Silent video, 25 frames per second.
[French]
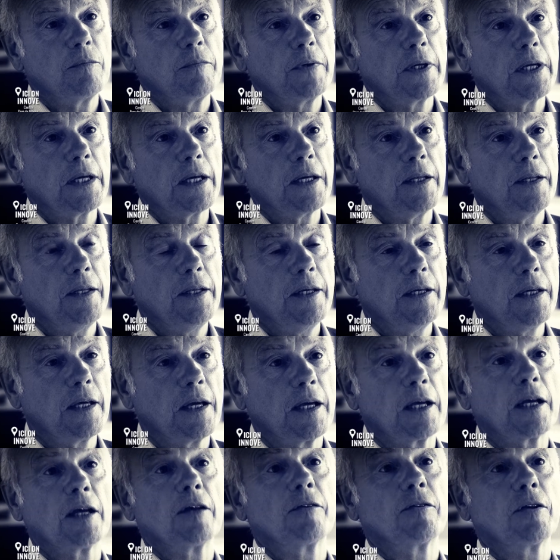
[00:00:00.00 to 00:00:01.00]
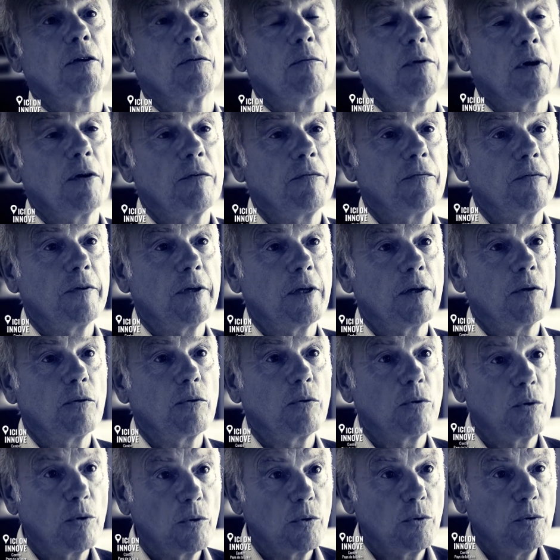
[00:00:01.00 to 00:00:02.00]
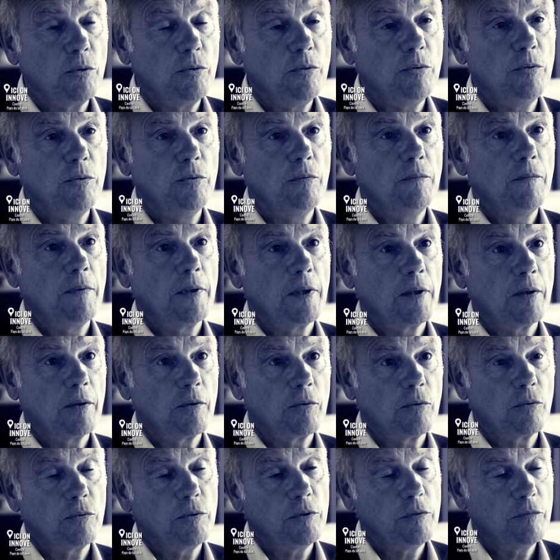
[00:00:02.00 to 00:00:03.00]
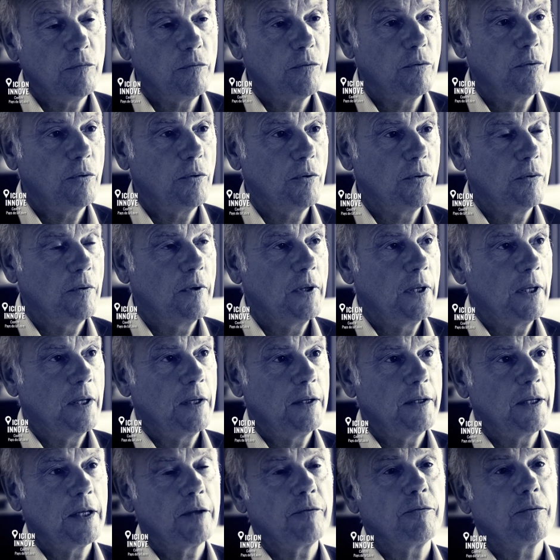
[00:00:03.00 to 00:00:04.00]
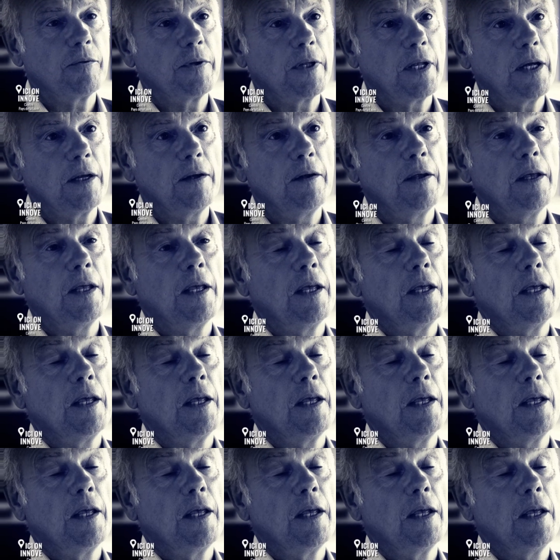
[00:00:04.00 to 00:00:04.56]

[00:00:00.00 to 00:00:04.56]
mécanique avec un savoir-faire reconnu au niveau national,